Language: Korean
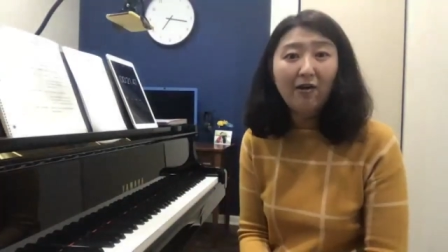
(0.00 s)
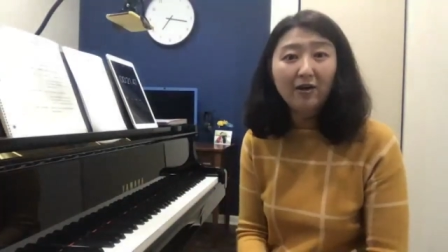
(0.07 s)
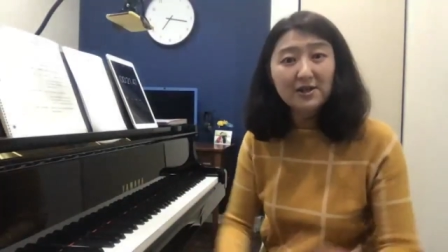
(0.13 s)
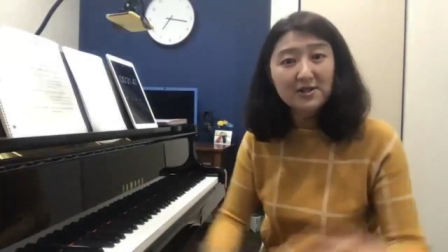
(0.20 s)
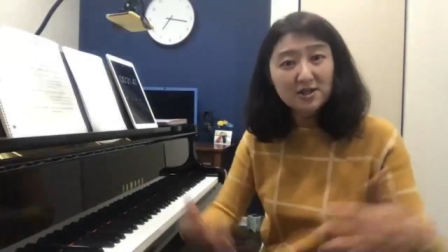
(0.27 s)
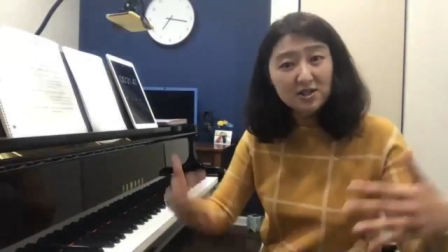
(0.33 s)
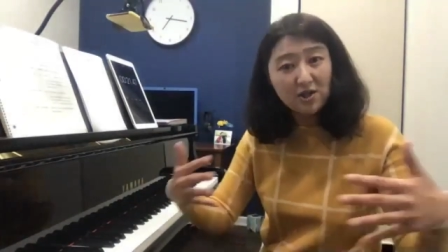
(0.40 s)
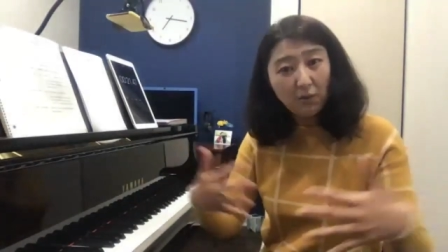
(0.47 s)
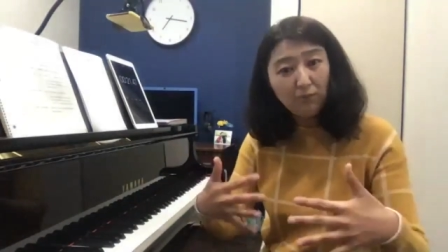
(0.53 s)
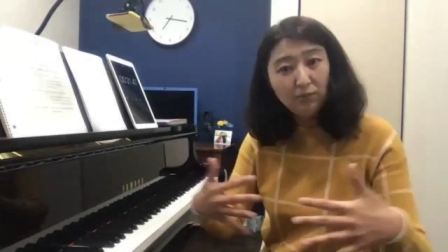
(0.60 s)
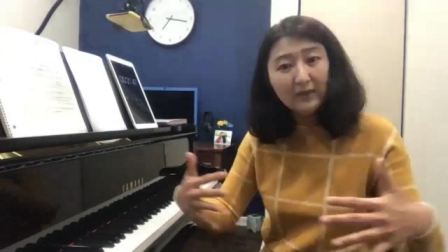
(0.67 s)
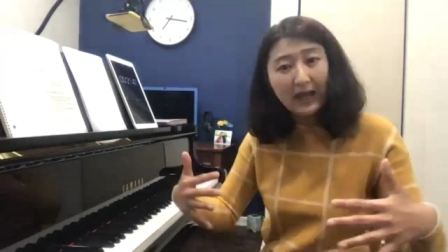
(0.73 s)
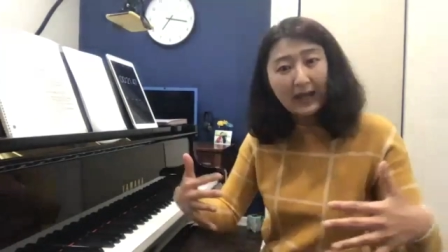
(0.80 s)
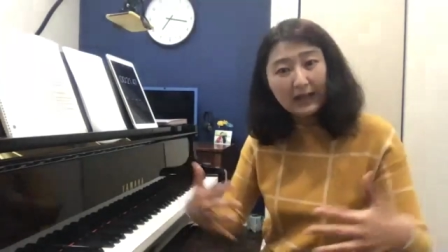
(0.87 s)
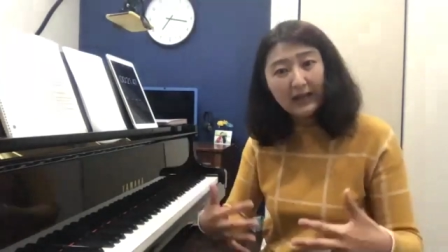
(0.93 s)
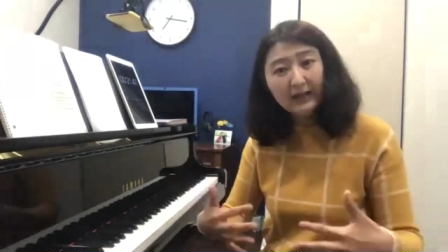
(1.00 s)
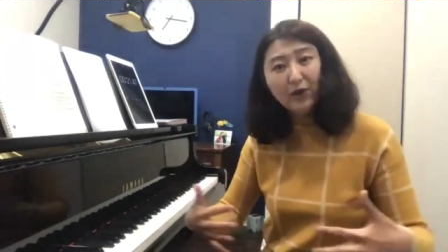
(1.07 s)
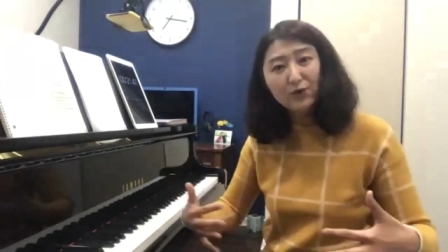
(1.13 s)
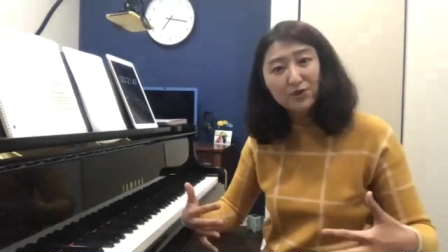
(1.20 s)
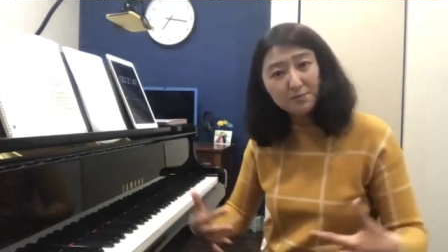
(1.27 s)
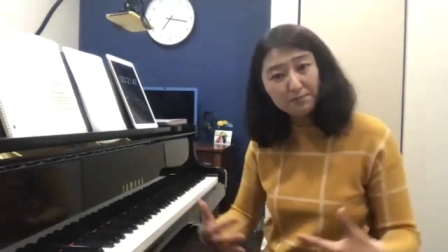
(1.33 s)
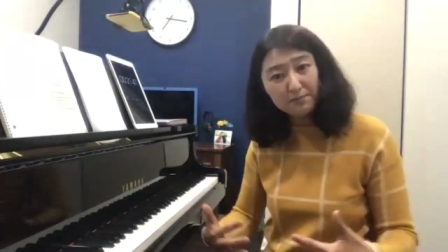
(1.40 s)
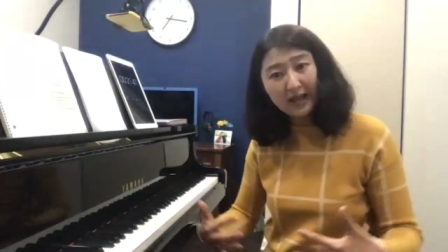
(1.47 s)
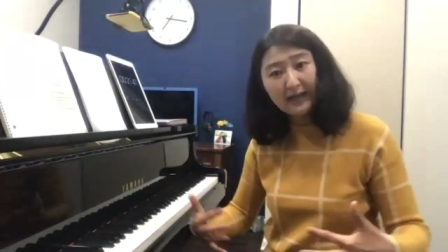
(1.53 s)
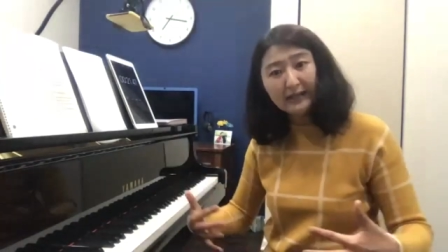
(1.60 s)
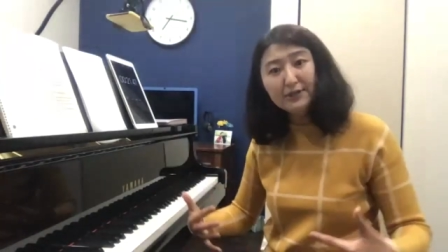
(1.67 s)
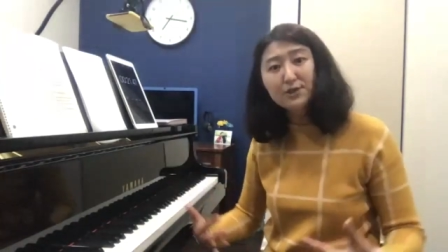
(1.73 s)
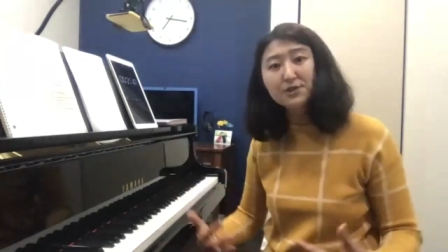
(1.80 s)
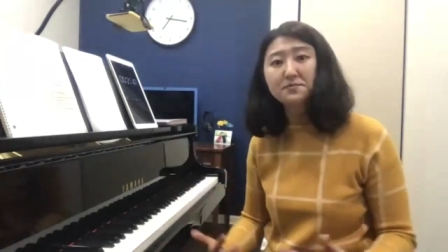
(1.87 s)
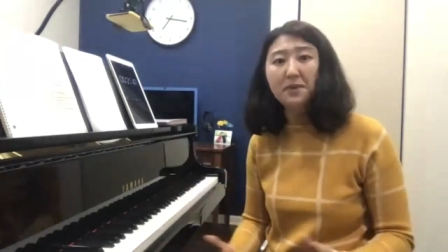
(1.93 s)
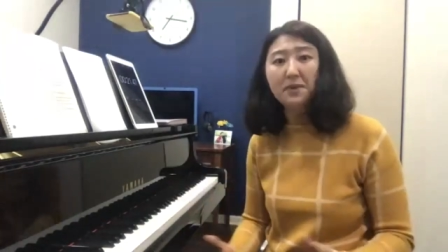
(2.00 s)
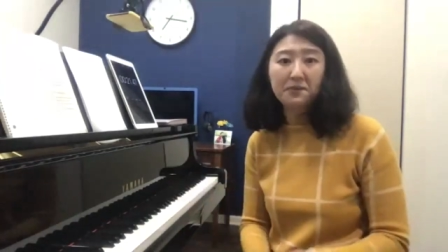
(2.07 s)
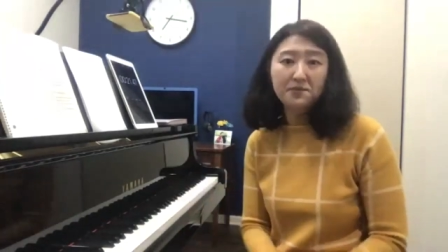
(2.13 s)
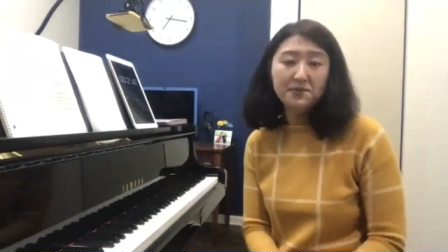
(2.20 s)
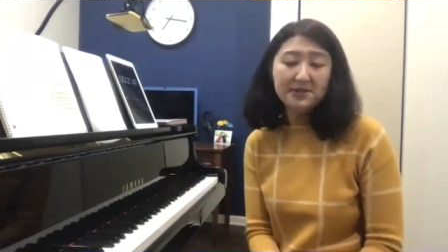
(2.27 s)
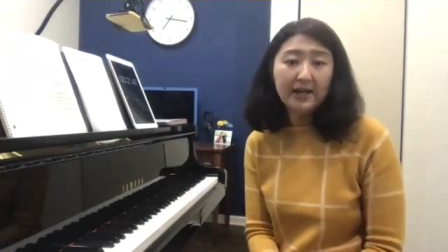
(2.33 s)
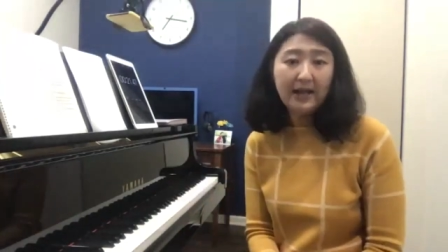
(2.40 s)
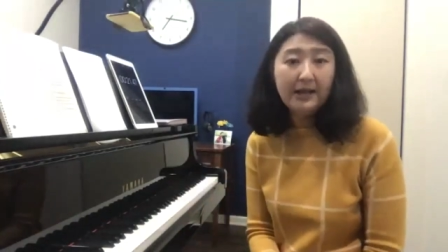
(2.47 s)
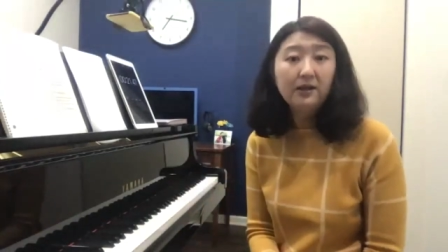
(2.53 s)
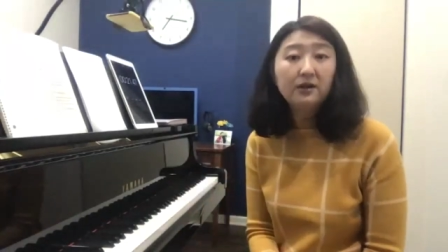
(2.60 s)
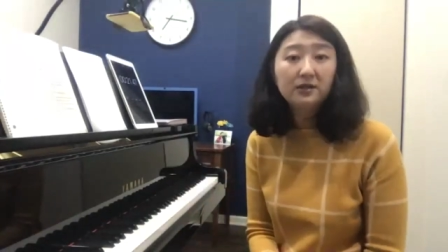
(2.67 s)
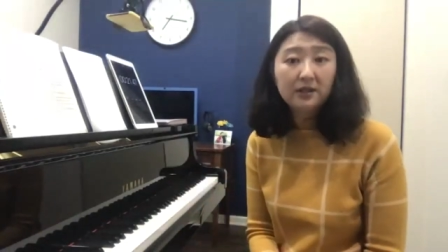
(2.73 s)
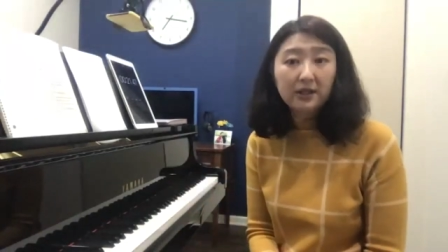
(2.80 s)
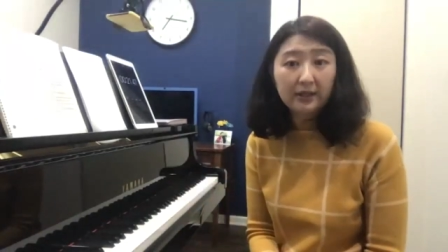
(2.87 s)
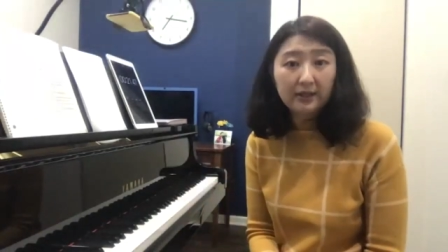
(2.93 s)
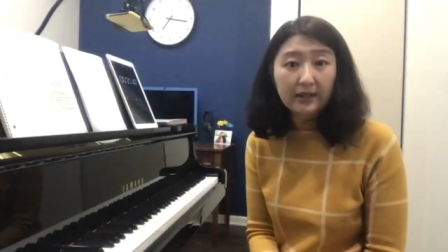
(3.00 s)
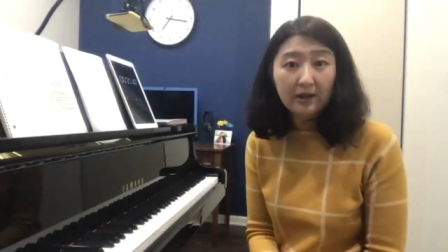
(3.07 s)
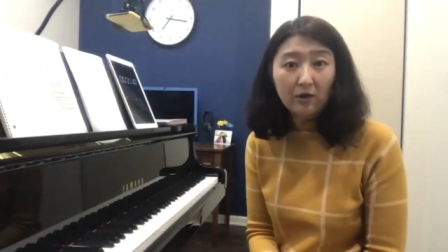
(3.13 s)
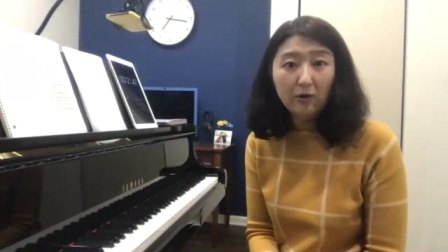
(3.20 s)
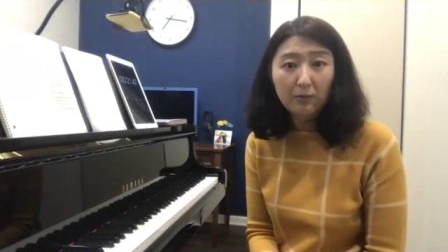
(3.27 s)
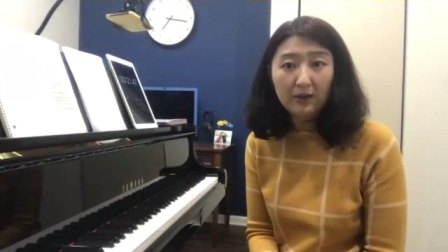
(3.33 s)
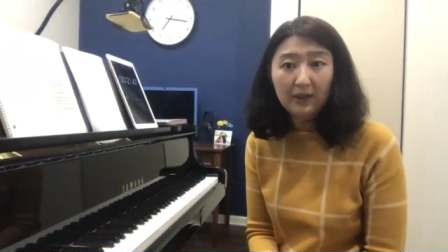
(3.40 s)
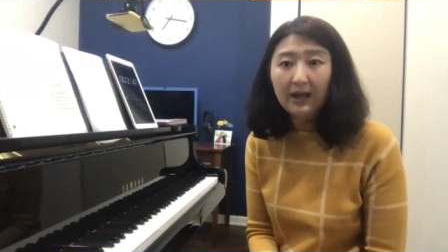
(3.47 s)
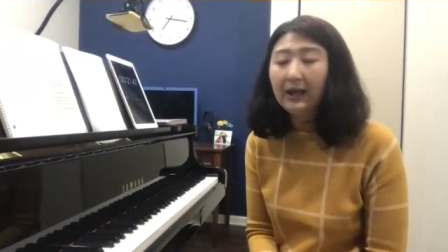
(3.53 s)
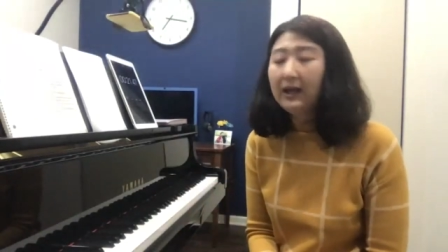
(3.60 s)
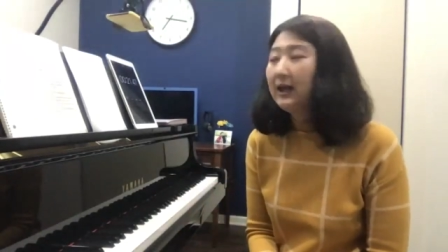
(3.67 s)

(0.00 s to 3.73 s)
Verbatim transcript: 그래서 전부 각각 연습 다른 연습 방법을 제가 알려드리게 될 겁니다.